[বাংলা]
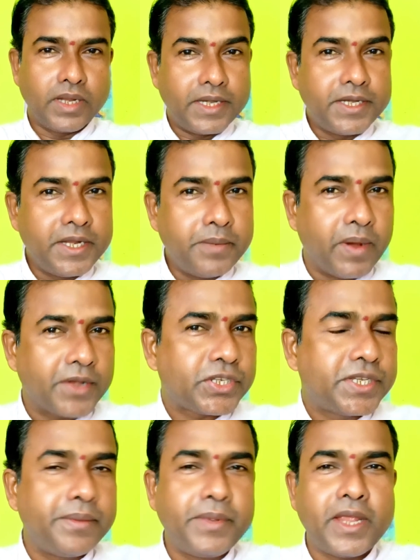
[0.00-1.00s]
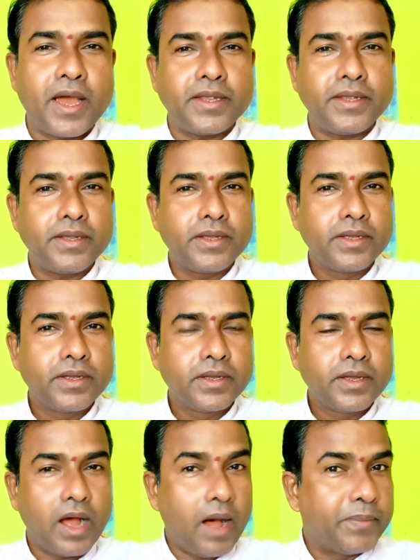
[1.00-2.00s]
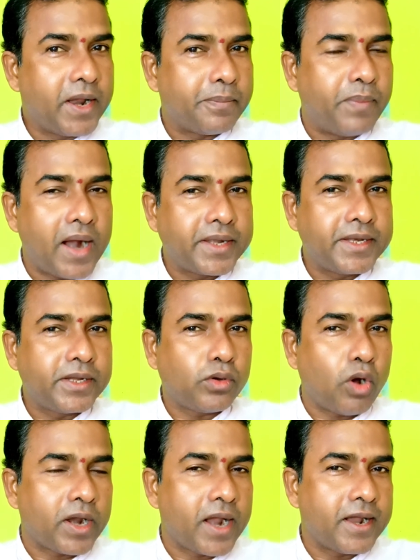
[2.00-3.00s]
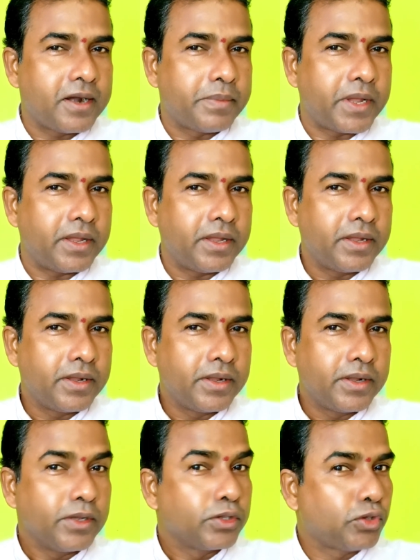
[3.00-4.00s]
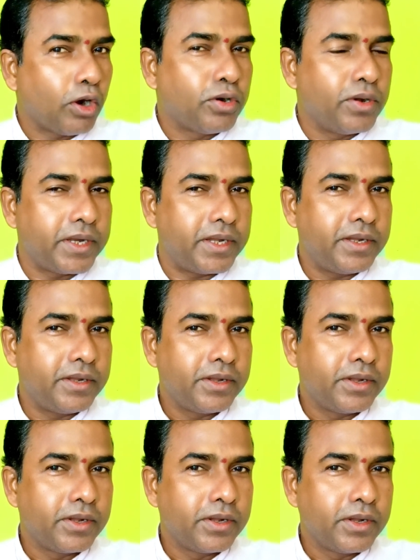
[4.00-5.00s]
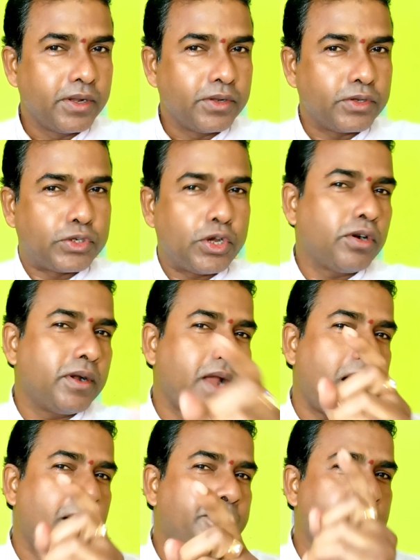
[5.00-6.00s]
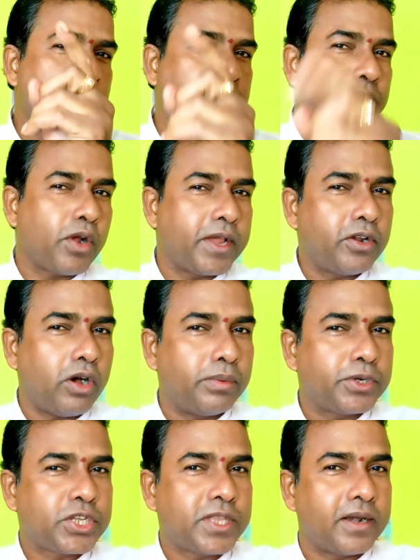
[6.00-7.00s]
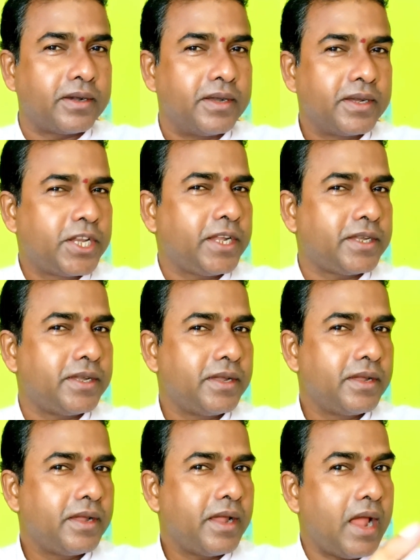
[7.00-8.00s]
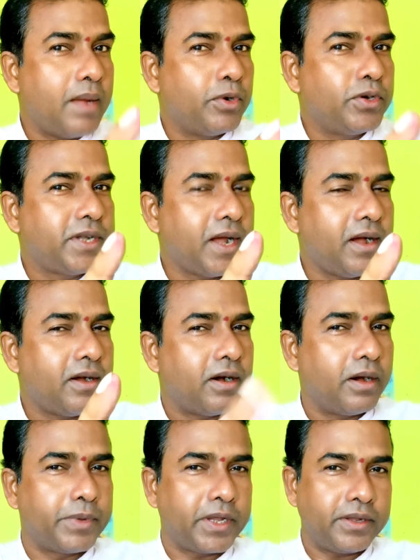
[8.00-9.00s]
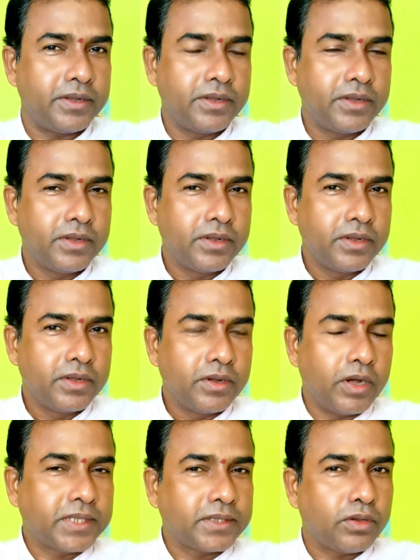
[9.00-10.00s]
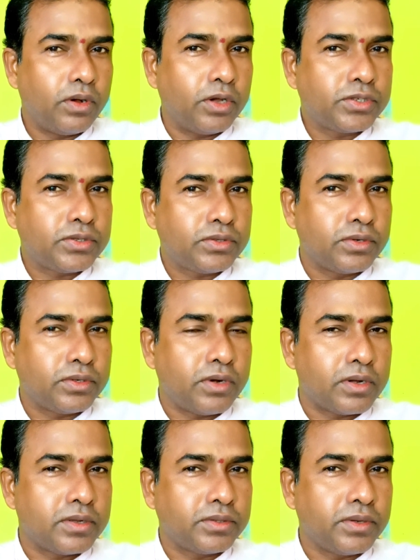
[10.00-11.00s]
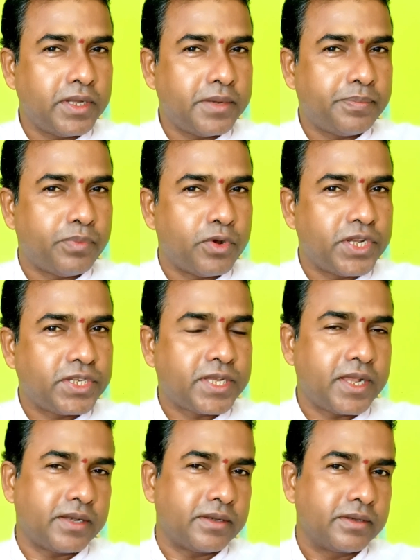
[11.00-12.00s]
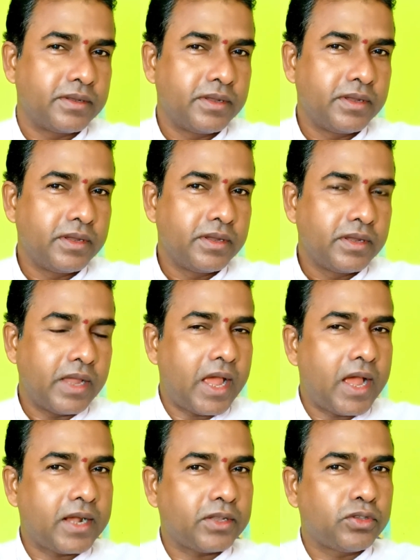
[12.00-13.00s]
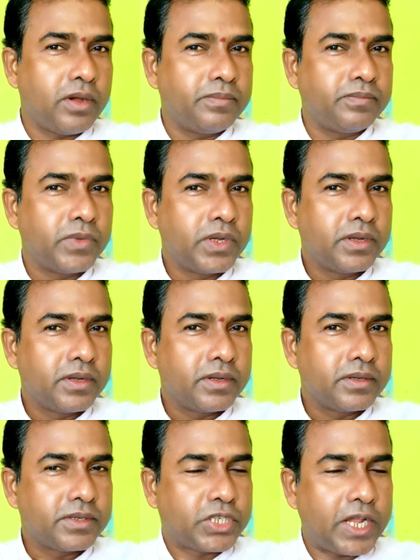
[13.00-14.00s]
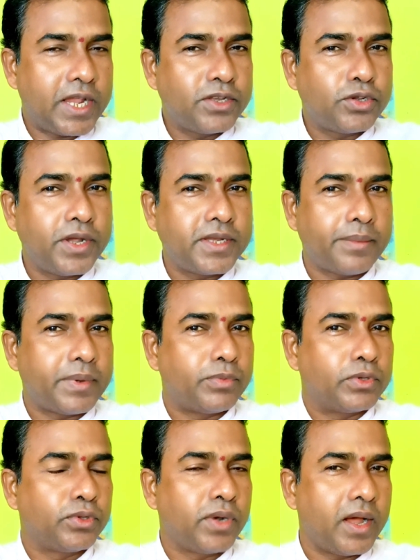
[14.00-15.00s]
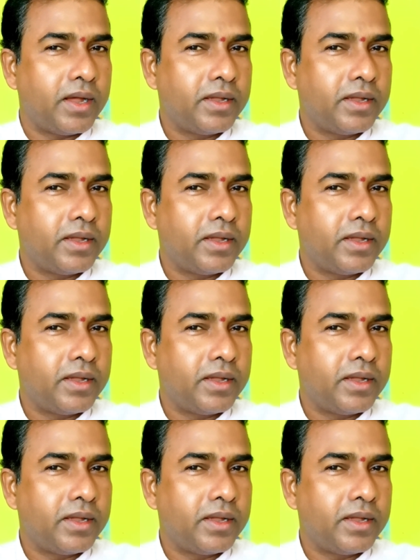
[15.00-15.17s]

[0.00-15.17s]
ইডি বা সিবিআই আপনার বাড়ির কড়া নাড়বে তখনই যখন আপনার গ্রহের অবস্থান ঠিক এমনটা হবে অর্থাৎ হস্ত করতলের পজিশন একদম চেঞ্জ হয়ে যাবে বন্ধুরা